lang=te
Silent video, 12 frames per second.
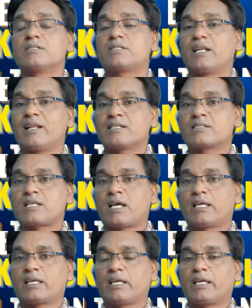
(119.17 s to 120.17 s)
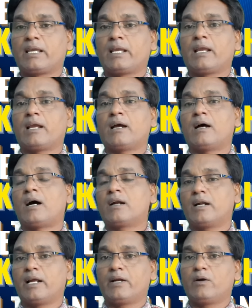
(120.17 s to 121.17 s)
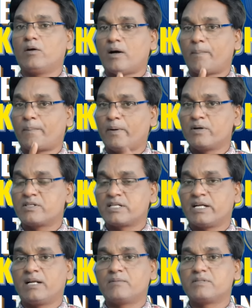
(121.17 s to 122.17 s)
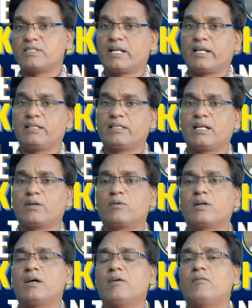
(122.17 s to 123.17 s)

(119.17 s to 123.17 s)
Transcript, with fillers: జిల్లా స్థాయికి ఆన్లైన్లో అప్లోడ్ చేయడం జరిగిందని కూడా